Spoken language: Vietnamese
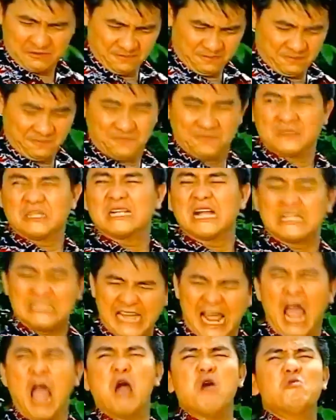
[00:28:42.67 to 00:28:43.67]
là khổ thân
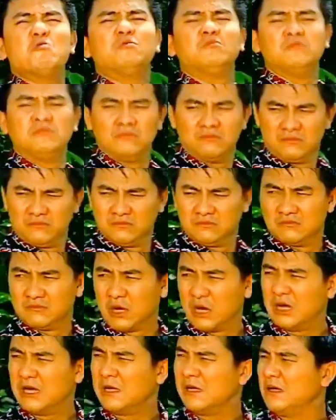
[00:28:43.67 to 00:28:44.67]
tao. Ủa
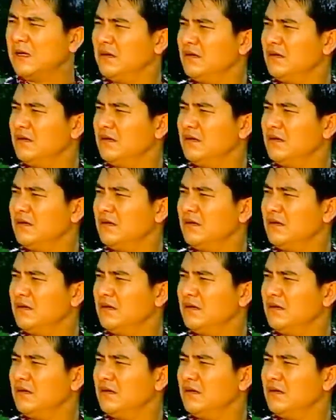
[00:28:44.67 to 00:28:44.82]
ngộ hả?